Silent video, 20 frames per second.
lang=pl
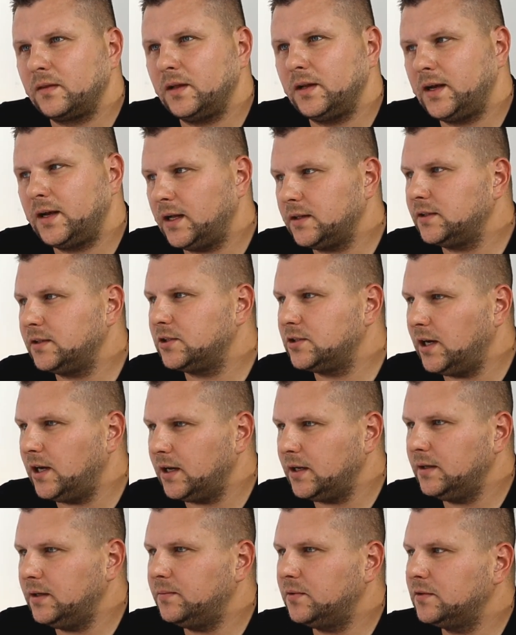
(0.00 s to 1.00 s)
Delikatnie
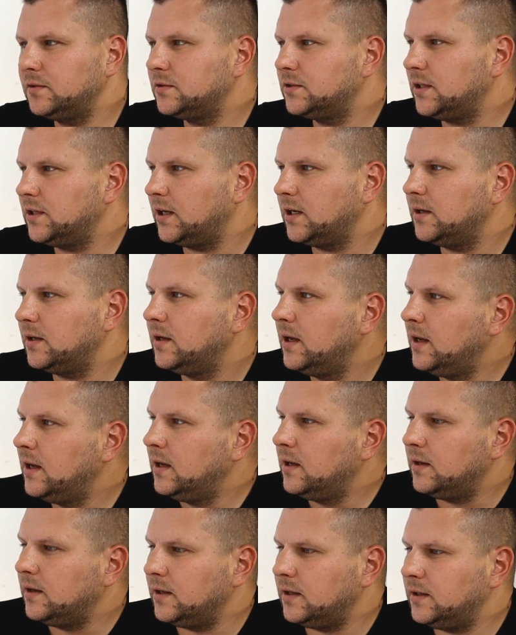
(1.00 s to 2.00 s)
szary, bo szary
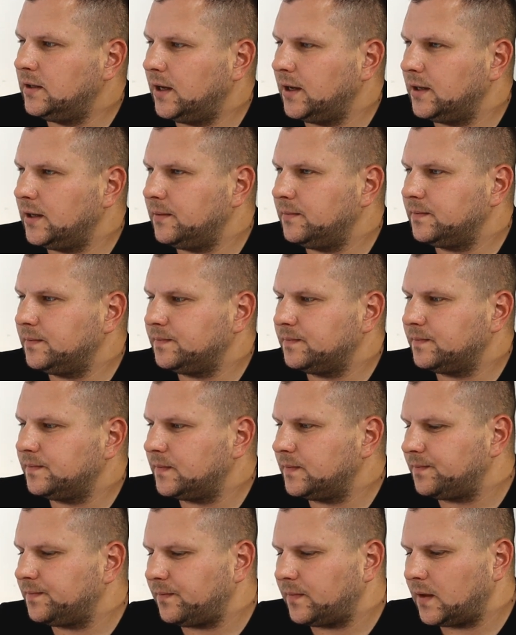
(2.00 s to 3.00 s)
e, daje nam
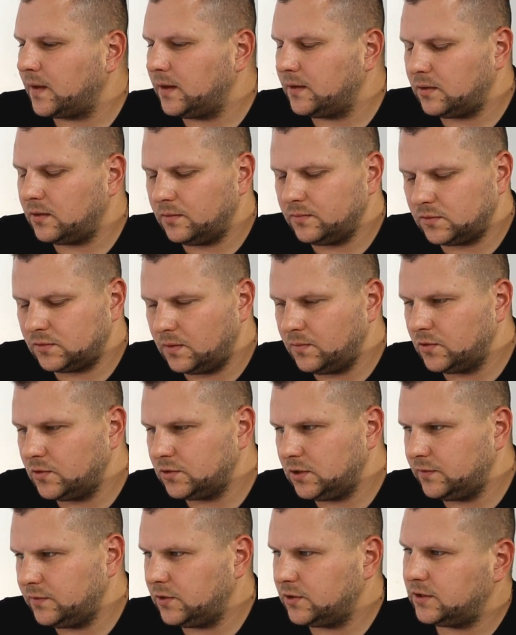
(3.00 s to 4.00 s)
mm, tą, tą
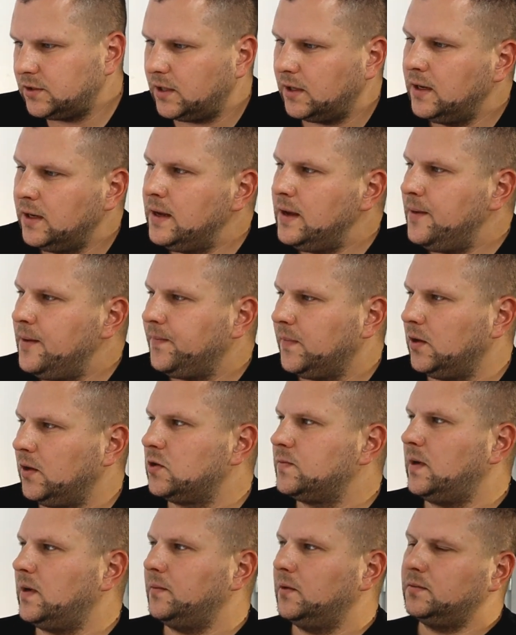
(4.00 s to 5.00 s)
możliwość, że
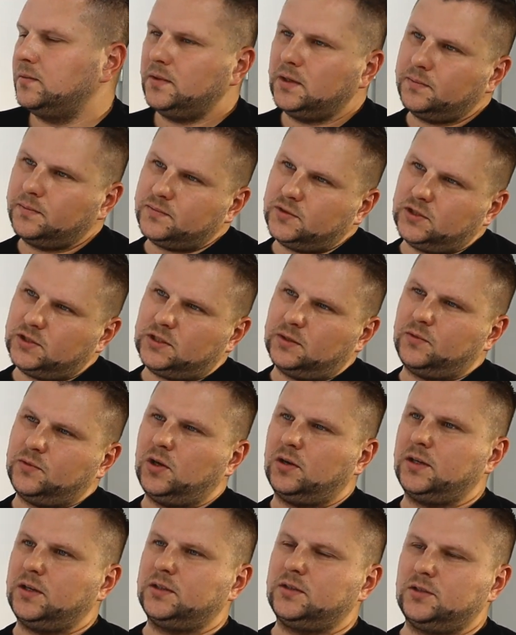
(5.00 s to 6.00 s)
już mamy
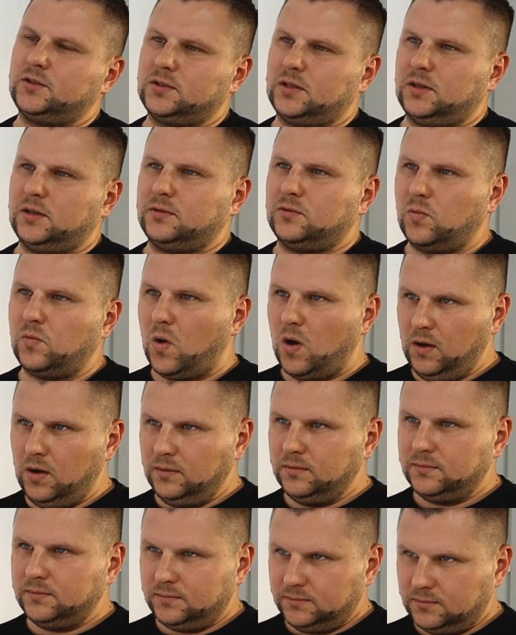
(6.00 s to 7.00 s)
przyciemnione troszkę tło,
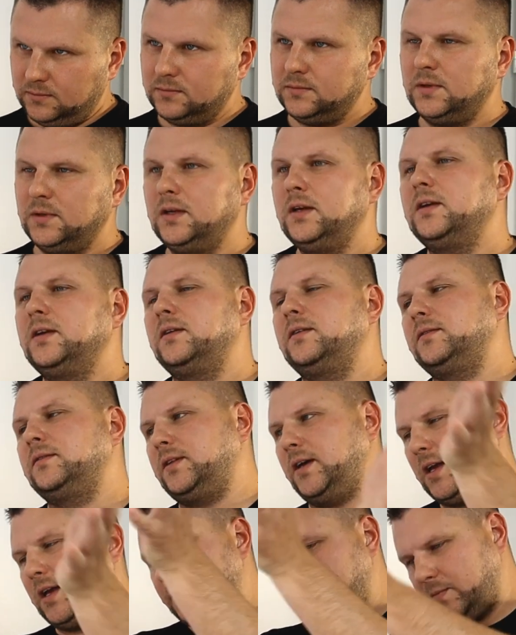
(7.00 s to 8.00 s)

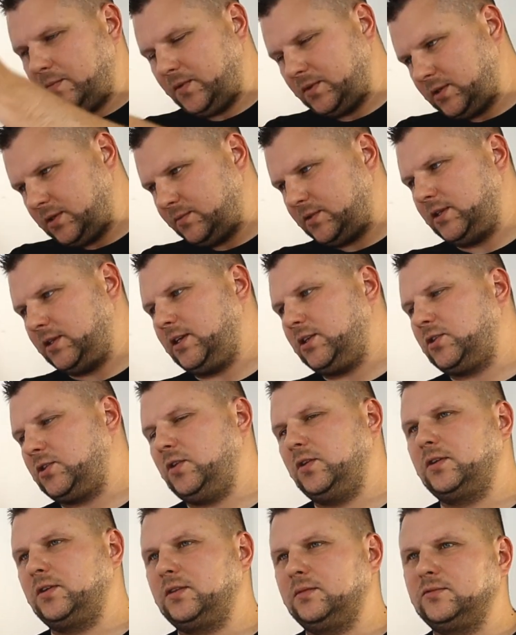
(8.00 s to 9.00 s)
dajemy potem ten nasz
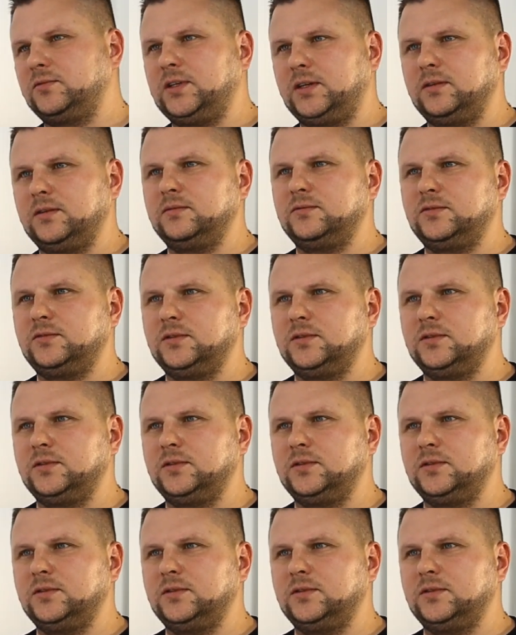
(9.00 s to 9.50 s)
kolor, tą, e, tą,